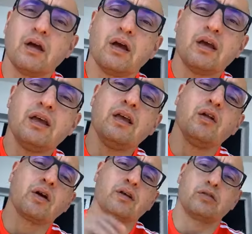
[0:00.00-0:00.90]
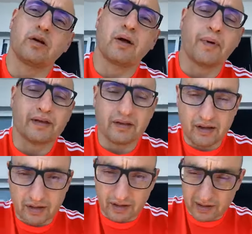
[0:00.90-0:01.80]
y lo que son capaces de
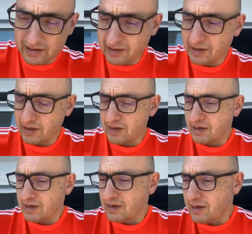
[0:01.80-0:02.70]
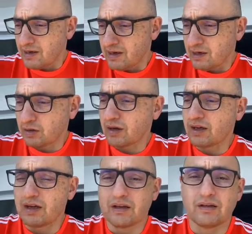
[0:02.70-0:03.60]
ser. ¿Eso qué
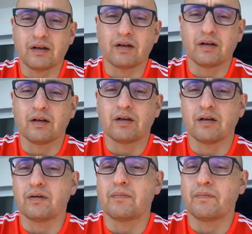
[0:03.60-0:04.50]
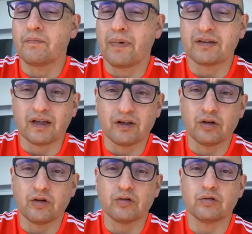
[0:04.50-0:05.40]
quiere decir?
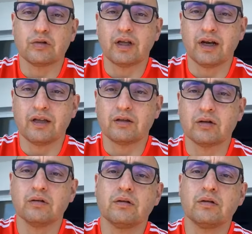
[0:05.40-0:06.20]
basándonos en sus talentos,